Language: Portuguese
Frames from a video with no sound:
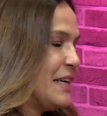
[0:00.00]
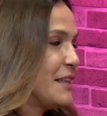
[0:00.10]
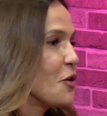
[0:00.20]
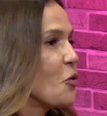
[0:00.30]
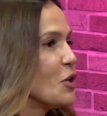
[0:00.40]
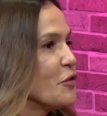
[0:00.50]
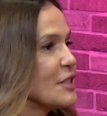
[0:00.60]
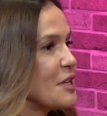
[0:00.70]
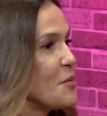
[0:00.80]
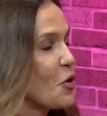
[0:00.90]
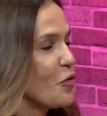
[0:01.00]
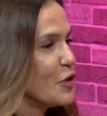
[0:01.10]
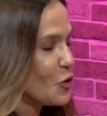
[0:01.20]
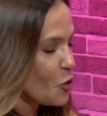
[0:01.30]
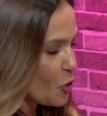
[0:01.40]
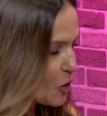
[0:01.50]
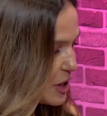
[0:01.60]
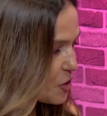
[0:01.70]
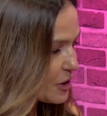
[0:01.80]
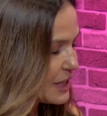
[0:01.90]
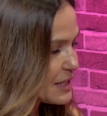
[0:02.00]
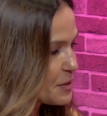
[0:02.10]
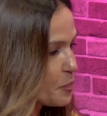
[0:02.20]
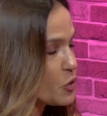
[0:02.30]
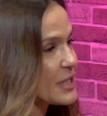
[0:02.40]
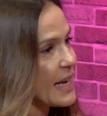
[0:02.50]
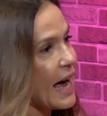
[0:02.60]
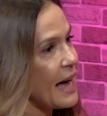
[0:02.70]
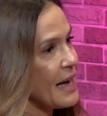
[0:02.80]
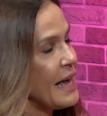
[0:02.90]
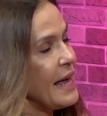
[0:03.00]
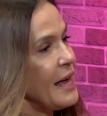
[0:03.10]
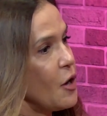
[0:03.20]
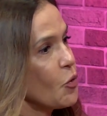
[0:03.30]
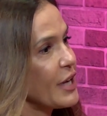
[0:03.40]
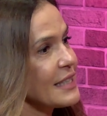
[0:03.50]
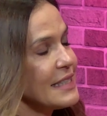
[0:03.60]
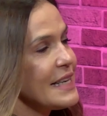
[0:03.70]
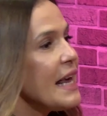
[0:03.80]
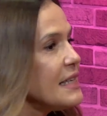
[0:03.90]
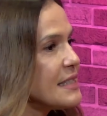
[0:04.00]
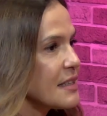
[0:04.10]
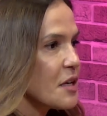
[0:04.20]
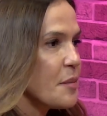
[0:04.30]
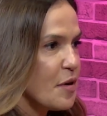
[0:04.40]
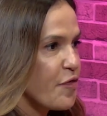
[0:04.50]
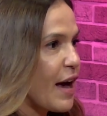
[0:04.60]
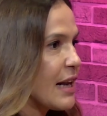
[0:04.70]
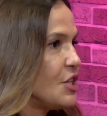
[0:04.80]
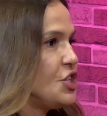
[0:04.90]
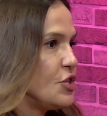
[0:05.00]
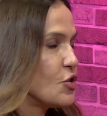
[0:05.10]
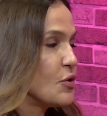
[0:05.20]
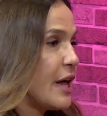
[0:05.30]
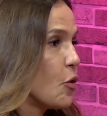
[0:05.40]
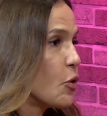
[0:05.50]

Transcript: Então, quando você me convidou, eu quis buscar é, o que a ciência também fala disso, né?